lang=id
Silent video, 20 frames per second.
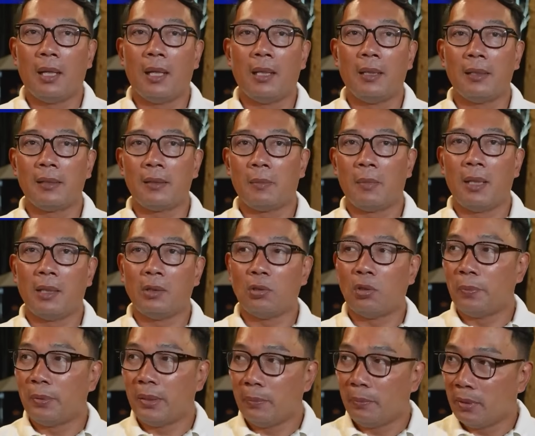ada semangat
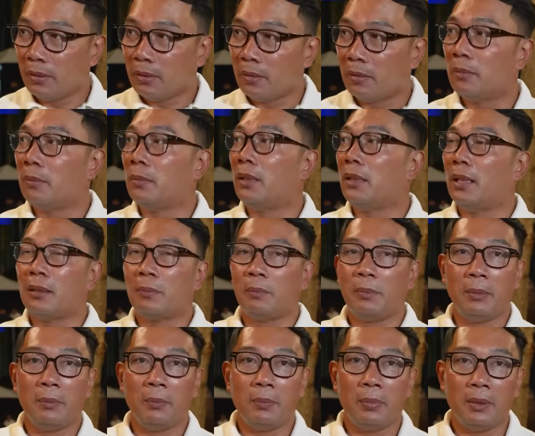optimisme melihat
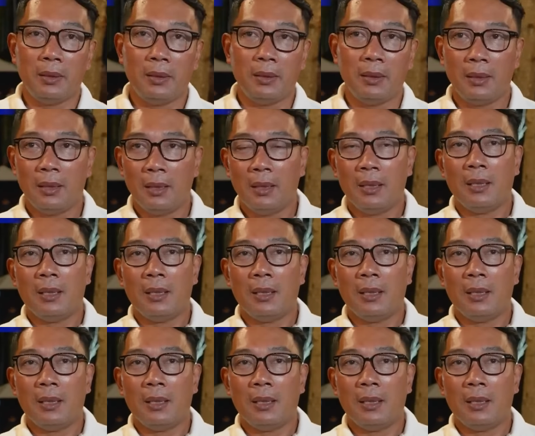mimpi